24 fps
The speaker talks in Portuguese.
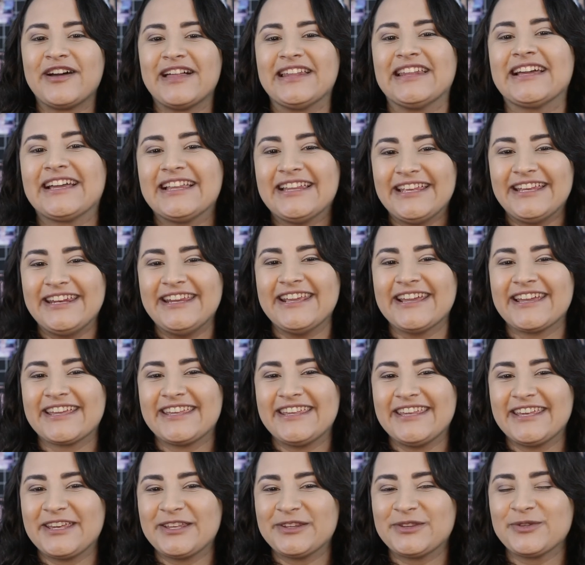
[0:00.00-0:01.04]
Fala galerinha
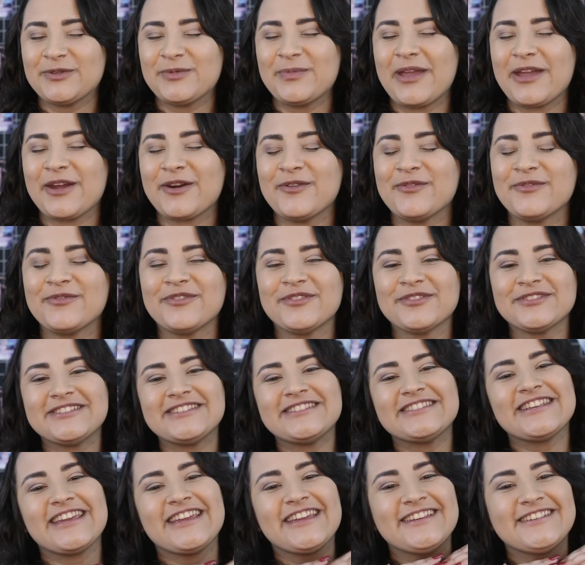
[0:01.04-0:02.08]
geek, tudo bem com
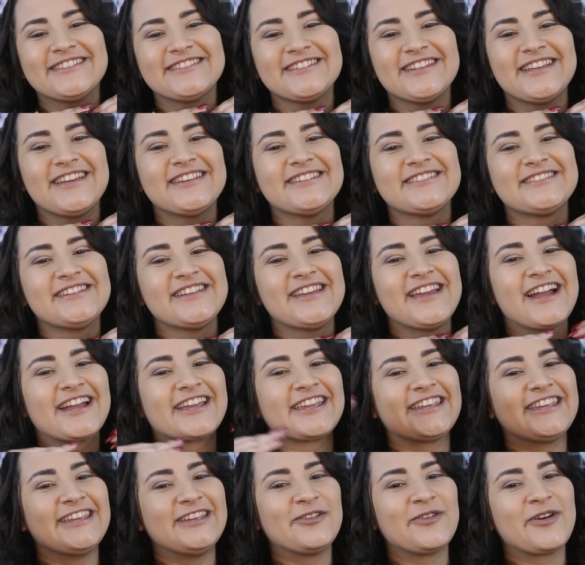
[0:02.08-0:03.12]
vocês? Leslie
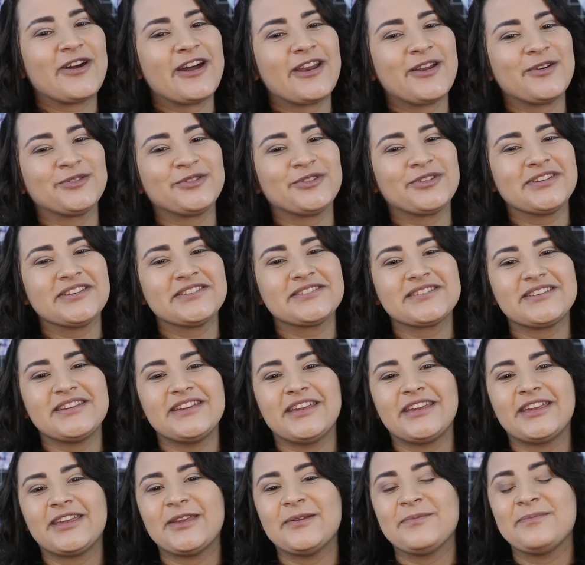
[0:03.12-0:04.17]
aqui no canal Todas
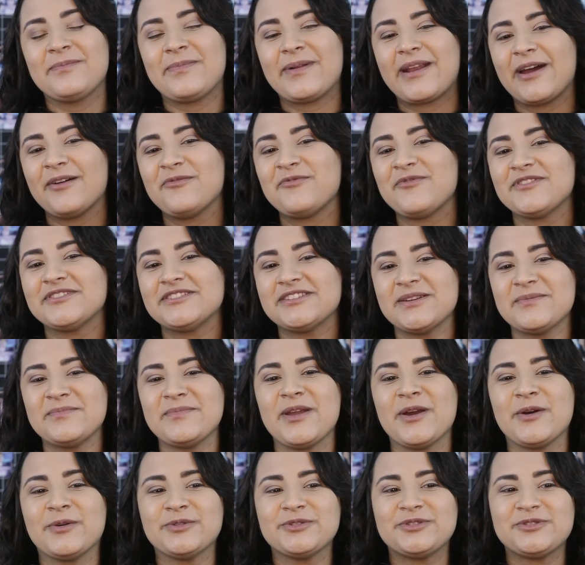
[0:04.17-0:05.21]
Geek para fazer
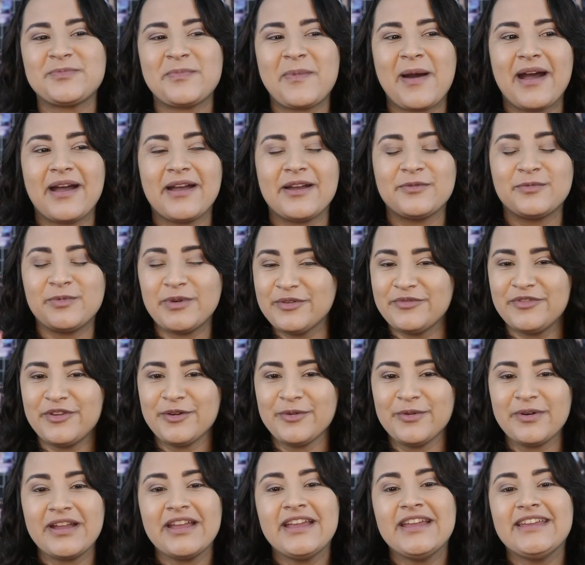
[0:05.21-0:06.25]
minha última
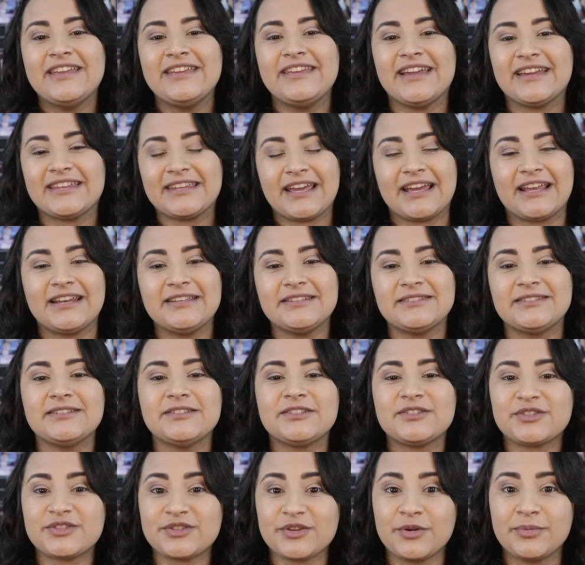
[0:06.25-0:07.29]
review e análise
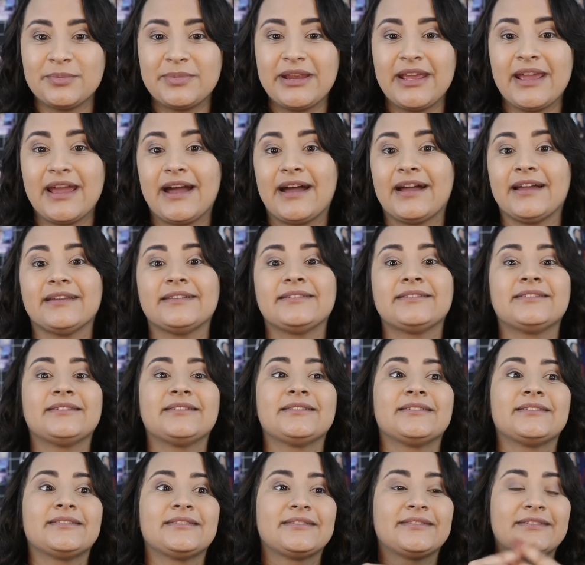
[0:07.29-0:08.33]
sobre a
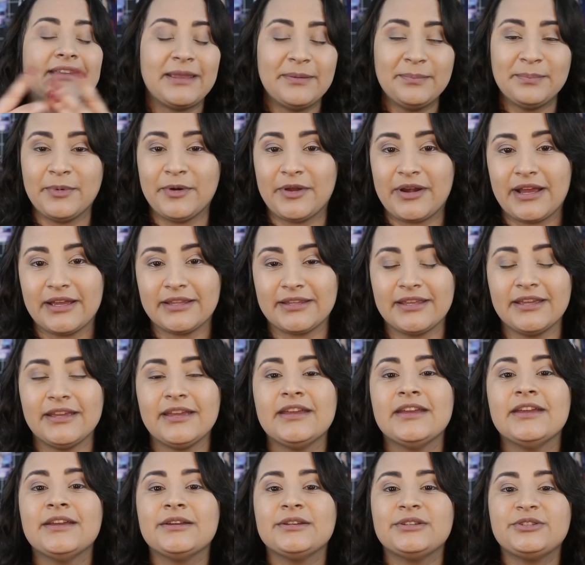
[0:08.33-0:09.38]
temporada
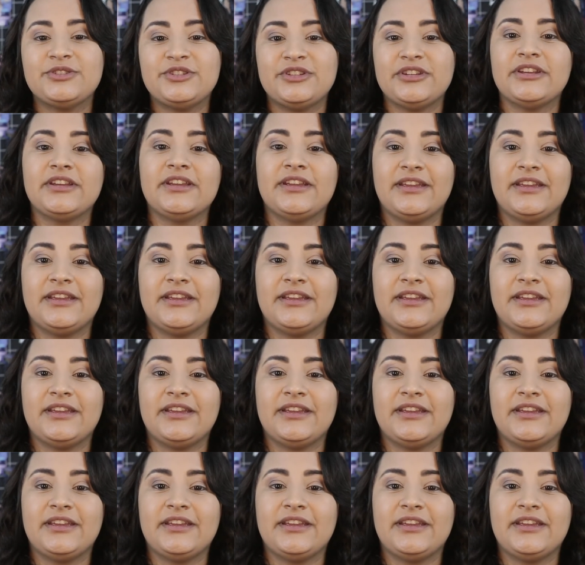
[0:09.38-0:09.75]
de